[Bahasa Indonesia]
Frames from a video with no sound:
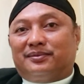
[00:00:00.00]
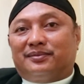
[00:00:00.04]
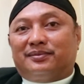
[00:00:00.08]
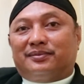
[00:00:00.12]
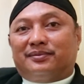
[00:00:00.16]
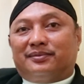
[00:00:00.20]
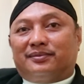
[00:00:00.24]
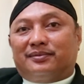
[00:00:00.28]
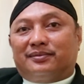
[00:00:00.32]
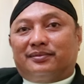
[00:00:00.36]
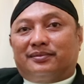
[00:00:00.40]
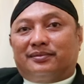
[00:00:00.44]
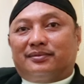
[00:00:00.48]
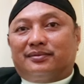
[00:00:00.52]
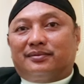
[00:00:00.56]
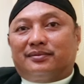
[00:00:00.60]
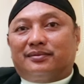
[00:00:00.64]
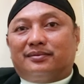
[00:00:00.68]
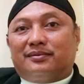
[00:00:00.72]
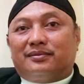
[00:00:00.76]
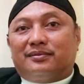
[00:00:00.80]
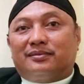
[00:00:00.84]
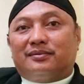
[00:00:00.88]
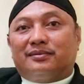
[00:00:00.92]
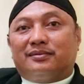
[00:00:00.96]
Pak
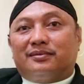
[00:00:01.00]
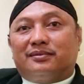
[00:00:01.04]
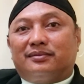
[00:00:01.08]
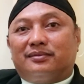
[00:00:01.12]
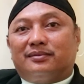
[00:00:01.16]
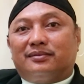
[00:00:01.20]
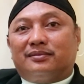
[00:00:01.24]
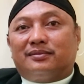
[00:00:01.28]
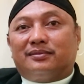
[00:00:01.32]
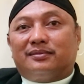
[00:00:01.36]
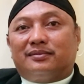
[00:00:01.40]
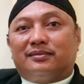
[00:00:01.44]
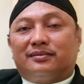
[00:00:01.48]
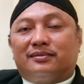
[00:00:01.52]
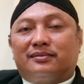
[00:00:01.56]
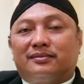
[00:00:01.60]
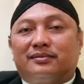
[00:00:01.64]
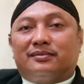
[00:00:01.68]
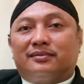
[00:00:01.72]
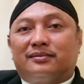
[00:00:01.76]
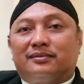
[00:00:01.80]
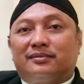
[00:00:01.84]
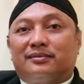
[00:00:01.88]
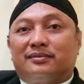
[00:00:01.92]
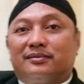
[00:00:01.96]
untuk
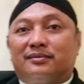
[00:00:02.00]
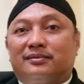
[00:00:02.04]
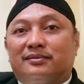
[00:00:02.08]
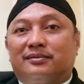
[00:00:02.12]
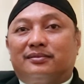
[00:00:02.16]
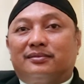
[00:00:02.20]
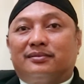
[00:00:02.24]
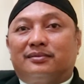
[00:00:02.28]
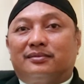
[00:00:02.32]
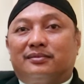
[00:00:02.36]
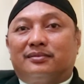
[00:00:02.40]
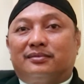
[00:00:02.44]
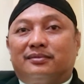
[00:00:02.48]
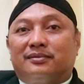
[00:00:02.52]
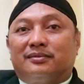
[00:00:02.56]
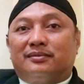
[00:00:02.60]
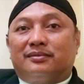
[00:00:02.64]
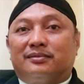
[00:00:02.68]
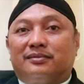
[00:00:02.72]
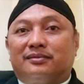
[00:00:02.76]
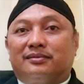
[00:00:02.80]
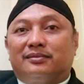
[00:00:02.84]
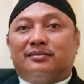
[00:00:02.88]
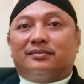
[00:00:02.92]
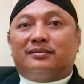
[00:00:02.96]
kedatangan jalan untuk
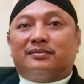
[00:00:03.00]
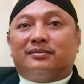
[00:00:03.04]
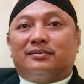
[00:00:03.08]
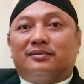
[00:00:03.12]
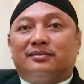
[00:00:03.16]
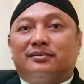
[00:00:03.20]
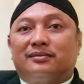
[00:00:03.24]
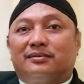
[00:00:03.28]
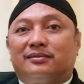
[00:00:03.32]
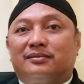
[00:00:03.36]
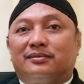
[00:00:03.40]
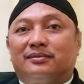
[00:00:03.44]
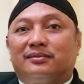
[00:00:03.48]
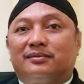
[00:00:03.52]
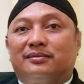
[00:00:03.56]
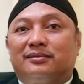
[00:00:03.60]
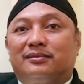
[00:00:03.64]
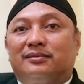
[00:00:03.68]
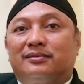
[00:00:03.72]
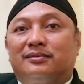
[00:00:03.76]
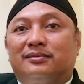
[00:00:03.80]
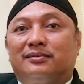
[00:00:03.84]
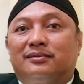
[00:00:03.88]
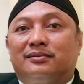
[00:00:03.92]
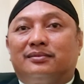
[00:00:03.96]
berdoa gitu Pak atau
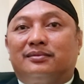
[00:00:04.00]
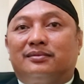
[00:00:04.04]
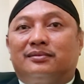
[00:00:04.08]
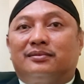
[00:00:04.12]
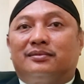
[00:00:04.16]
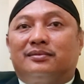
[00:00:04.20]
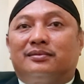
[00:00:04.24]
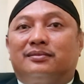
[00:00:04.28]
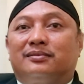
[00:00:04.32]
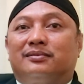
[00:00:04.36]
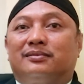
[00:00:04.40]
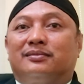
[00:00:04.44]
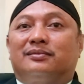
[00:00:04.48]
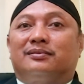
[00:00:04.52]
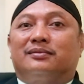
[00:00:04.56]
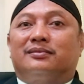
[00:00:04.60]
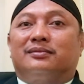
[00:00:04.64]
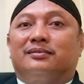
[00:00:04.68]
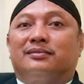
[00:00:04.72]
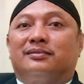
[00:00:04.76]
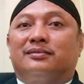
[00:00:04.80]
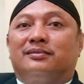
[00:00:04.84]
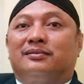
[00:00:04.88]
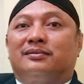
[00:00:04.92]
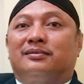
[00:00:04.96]
seperti
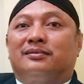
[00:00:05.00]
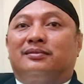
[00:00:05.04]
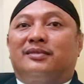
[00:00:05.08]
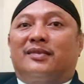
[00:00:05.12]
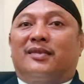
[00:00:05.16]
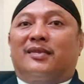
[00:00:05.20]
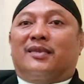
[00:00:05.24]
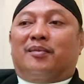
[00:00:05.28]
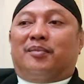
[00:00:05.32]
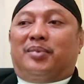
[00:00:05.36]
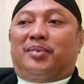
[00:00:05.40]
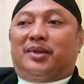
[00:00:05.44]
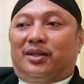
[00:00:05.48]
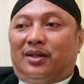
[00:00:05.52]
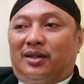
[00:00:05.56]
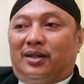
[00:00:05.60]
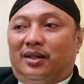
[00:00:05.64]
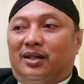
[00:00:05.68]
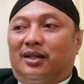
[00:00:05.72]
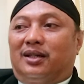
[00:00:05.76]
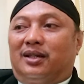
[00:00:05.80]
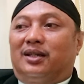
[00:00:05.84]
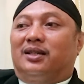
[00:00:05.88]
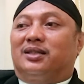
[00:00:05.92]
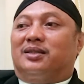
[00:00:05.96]
apa Pak?
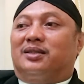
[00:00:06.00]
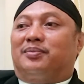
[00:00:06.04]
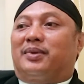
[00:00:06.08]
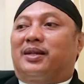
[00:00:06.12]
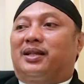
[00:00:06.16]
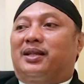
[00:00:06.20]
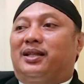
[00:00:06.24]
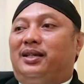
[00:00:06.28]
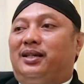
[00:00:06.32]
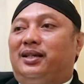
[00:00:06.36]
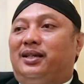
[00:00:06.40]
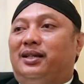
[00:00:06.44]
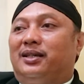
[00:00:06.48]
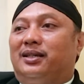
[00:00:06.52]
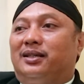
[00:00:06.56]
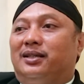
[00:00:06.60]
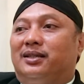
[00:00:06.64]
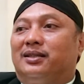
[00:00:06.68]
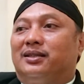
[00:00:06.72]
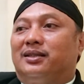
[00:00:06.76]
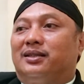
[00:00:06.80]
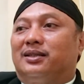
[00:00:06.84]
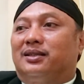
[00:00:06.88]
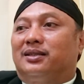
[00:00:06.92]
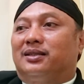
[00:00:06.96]
Betul, eh, seperti
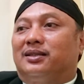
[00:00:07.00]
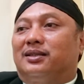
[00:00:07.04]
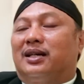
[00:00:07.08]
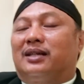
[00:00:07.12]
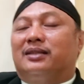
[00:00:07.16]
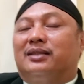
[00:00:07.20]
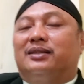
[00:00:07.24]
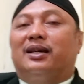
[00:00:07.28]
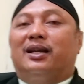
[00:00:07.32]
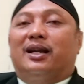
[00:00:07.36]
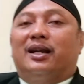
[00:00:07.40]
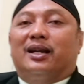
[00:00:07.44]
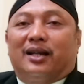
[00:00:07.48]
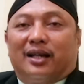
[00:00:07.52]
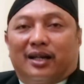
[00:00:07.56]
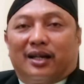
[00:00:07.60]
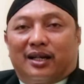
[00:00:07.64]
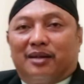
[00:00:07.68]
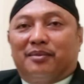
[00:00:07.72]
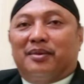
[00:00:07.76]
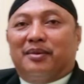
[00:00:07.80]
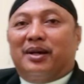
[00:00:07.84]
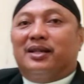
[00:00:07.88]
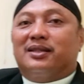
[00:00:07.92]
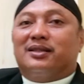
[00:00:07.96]
ajaran
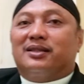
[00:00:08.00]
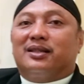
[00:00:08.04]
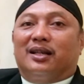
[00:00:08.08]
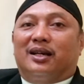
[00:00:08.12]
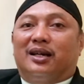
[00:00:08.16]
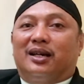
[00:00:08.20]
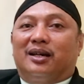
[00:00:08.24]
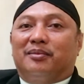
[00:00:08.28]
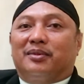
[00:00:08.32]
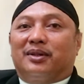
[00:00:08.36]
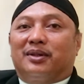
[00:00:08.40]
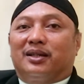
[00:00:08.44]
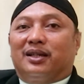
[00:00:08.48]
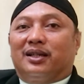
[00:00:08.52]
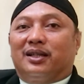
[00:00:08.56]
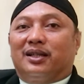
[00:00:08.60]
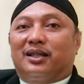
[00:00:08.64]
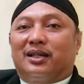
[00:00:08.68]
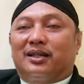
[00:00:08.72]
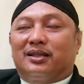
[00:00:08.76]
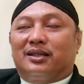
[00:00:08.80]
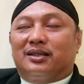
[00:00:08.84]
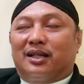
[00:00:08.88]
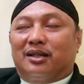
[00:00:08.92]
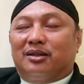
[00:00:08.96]
agama Islam, ya,
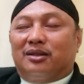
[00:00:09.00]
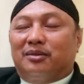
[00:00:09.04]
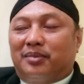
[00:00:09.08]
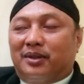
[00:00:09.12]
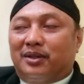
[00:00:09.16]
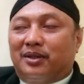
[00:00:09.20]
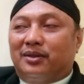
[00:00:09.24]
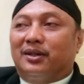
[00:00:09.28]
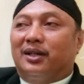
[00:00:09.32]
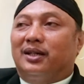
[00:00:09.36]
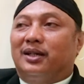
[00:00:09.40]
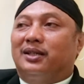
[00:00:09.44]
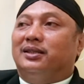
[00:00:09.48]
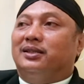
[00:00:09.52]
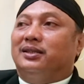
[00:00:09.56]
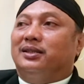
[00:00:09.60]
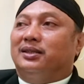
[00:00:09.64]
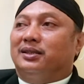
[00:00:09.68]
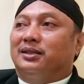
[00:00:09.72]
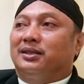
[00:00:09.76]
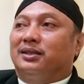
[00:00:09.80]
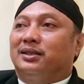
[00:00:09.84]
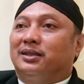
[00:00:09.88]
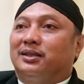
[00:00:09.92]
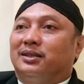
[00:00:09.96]
kita selalu berdoa
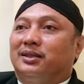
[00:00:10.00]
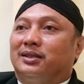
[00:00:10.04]
di